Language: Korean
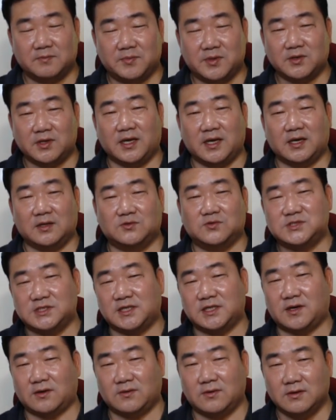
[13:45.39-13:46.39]
벽에
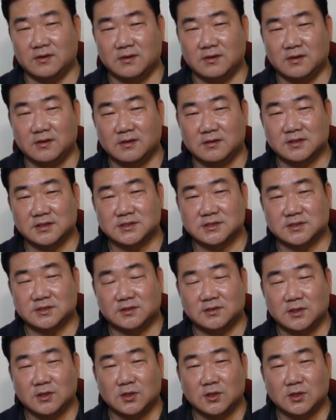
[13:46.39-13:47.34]
두시라고 그래서